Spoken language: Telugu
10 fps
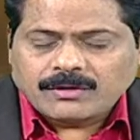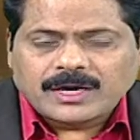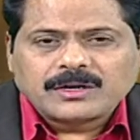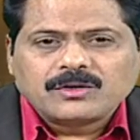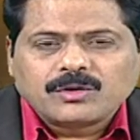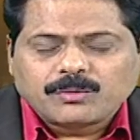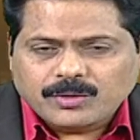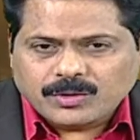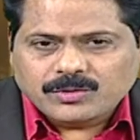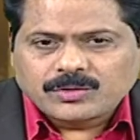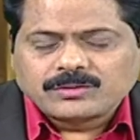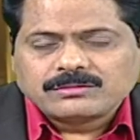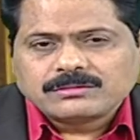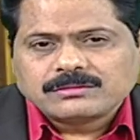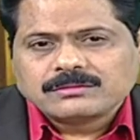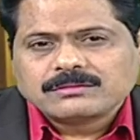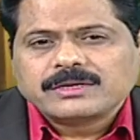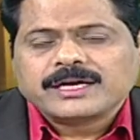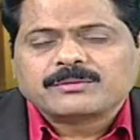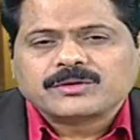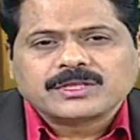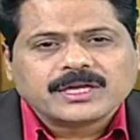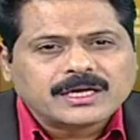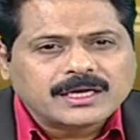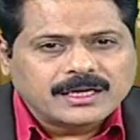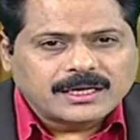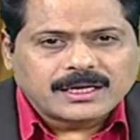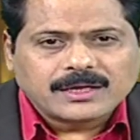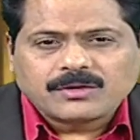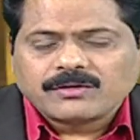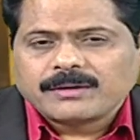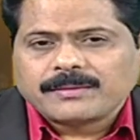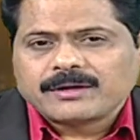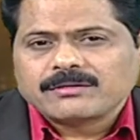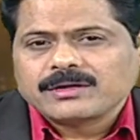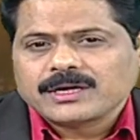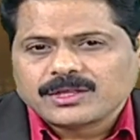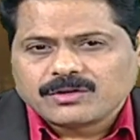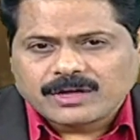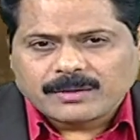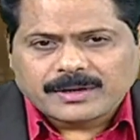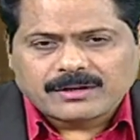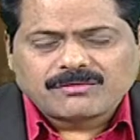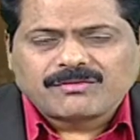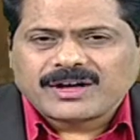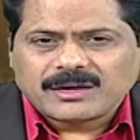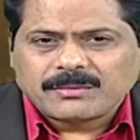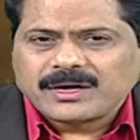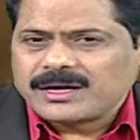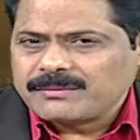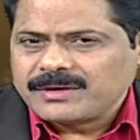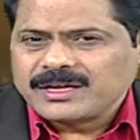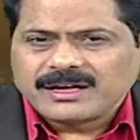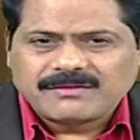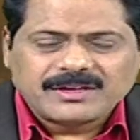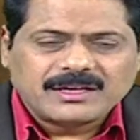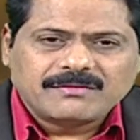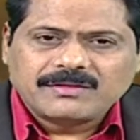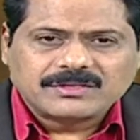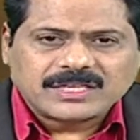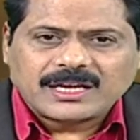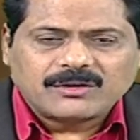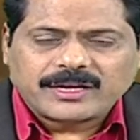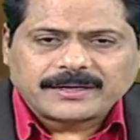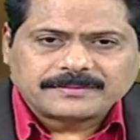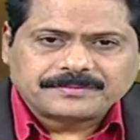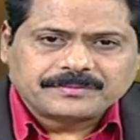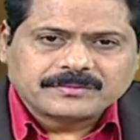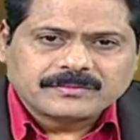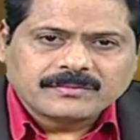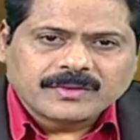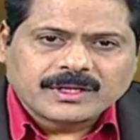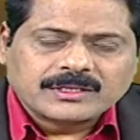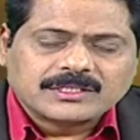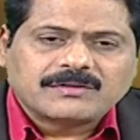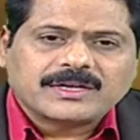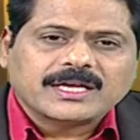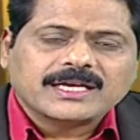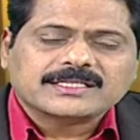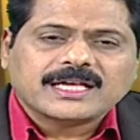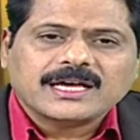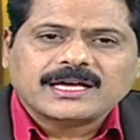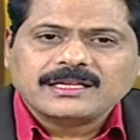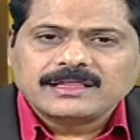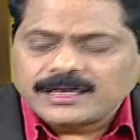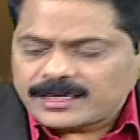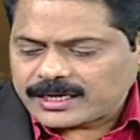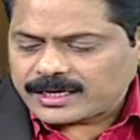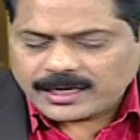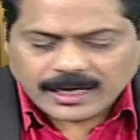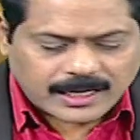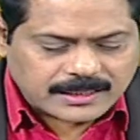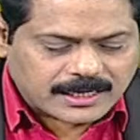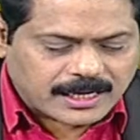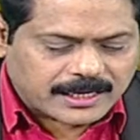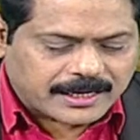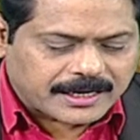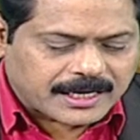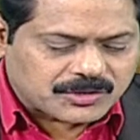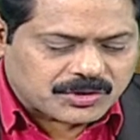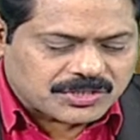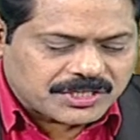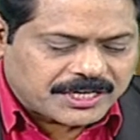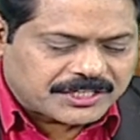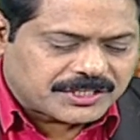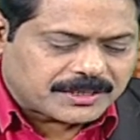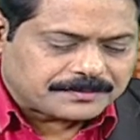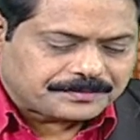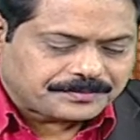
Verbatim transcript: వాటిల్లో పోర్టులు లేకపోతే ఇంకేదో వ్యాపారం ఇంకేదో వ్యాపారం ఫార్మా మీ అవి ఇవి చాలా ఉన్నాయి చివరికి ఏ స్థాయికి వెళ్ళిందంటే ఆంధ్ర క్రికెట్ అసోసియేషన్